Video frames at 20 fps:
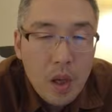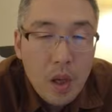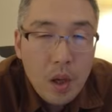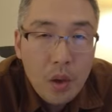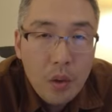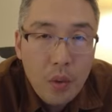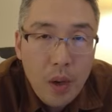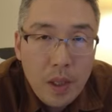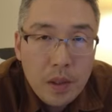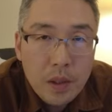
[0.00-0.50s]

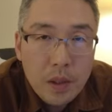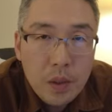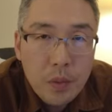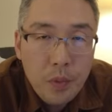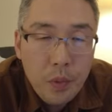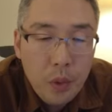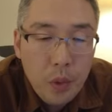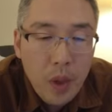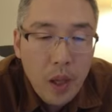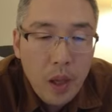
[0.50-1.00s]

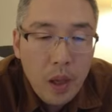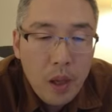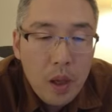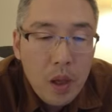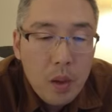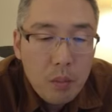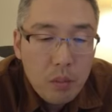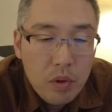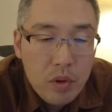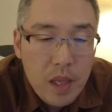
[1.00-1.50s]
크레스트뷰의
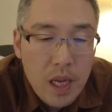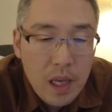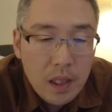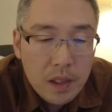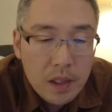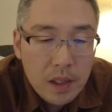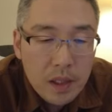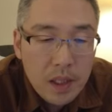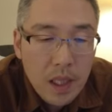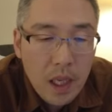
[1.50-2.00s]
분양
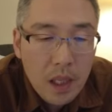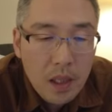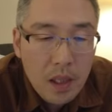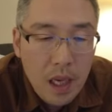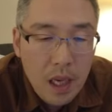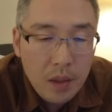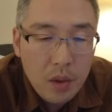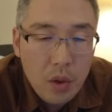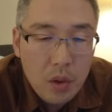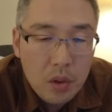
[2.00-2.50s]
시작
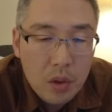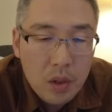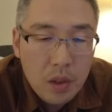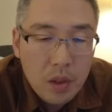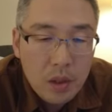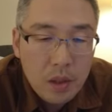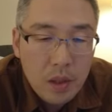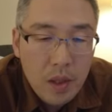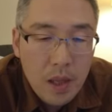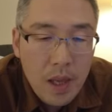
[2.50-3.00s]

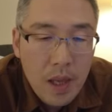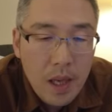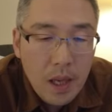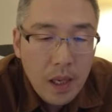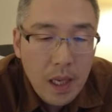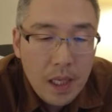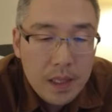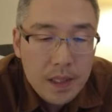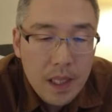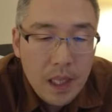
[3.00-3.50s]
가격은
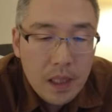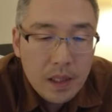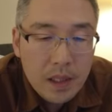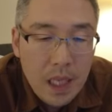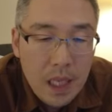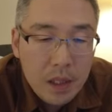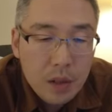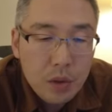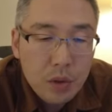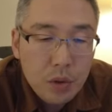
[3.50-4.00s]
가장
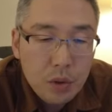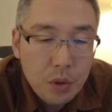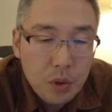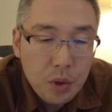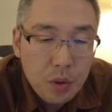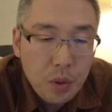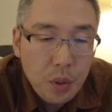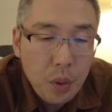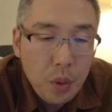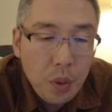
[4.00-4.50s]
작은
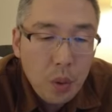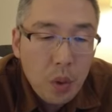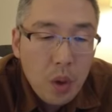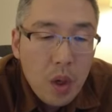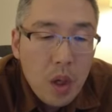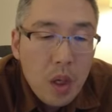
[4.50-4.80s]
유닛으로